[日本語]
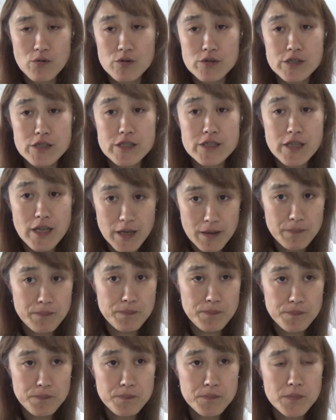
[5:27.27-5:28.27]
示して
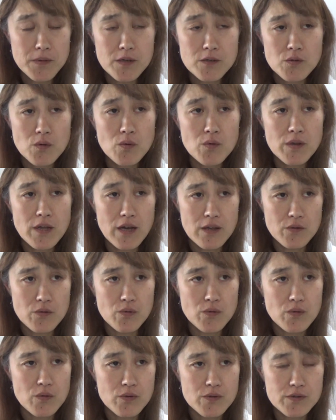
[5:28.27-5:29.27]
でそこであ
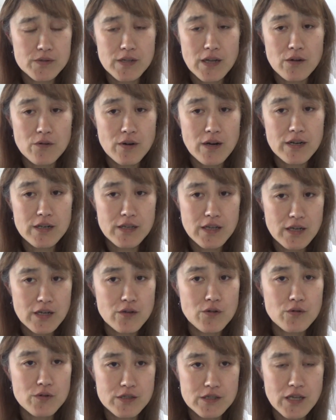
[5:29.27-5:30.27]
の在庫管理で
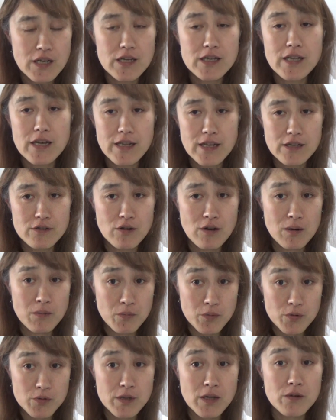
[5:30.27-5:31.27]
きるようにしていきたいなと
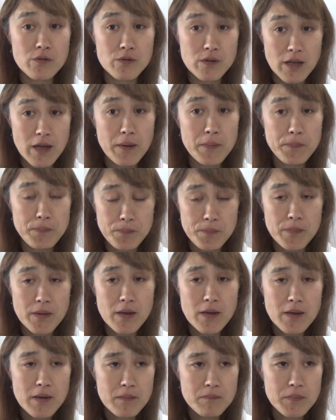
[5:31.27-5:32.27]
思ってるんで、うん、
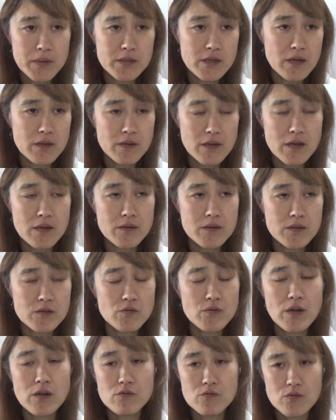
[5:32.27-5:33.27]
まだね
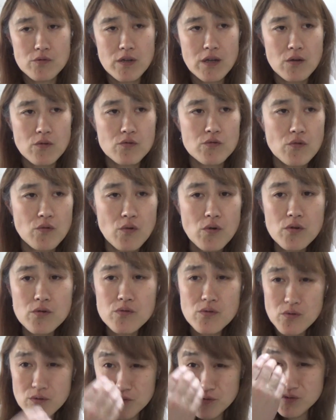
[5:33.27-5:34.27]
そうなるとね今度
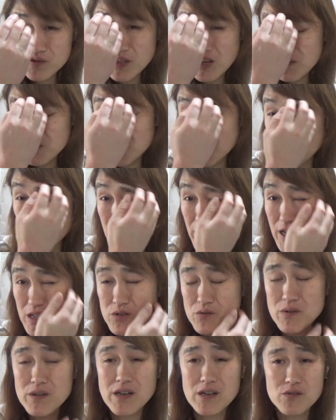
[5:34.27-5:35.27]
オイルの方のスタッフをね
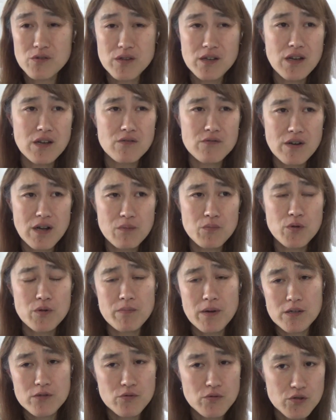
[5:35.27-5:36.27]
雇わないといけんぐらいもう
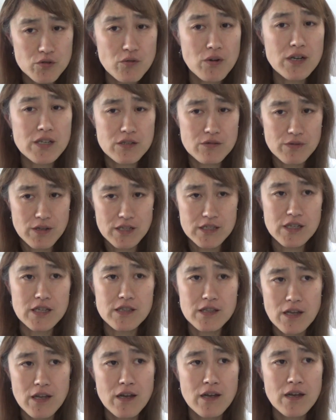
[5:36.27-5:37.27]
今ちょっと忙しくなっ
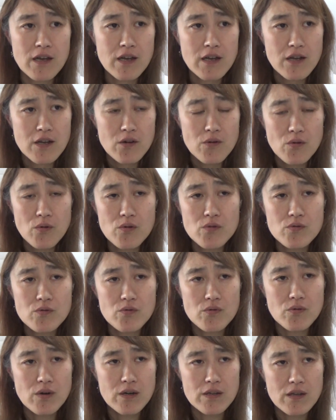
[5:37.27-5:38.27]
ちゃってオイル
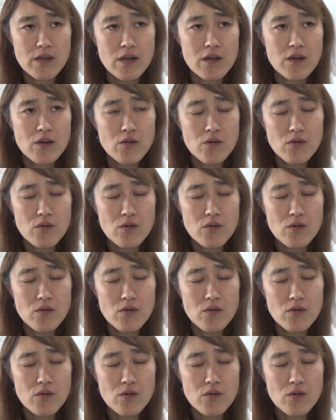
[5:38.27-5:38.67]
の方がね